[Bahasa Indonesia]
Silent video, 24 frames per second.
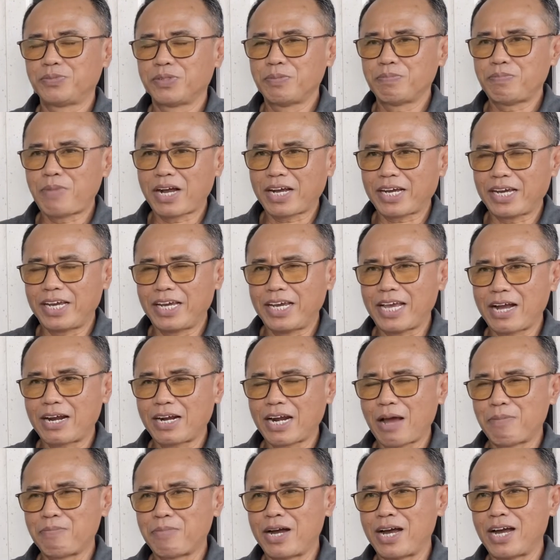pakai yang
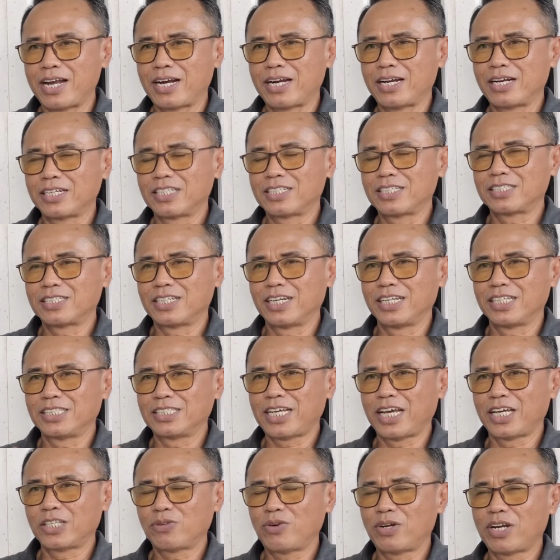nama jenisnya
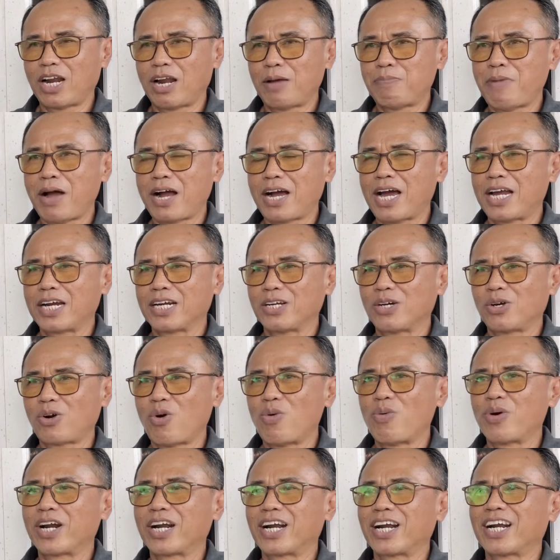itu adalah pakan
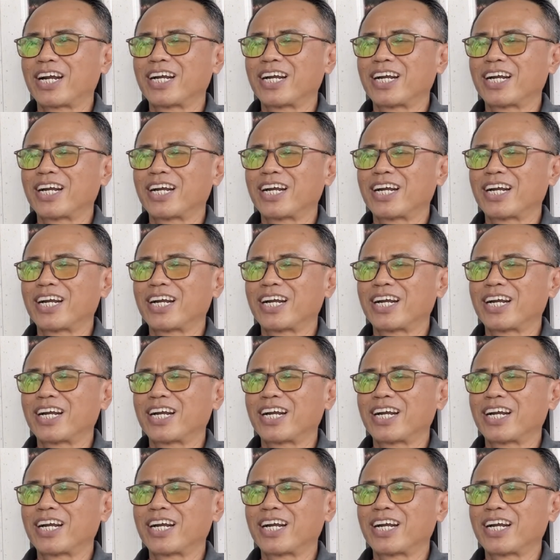grower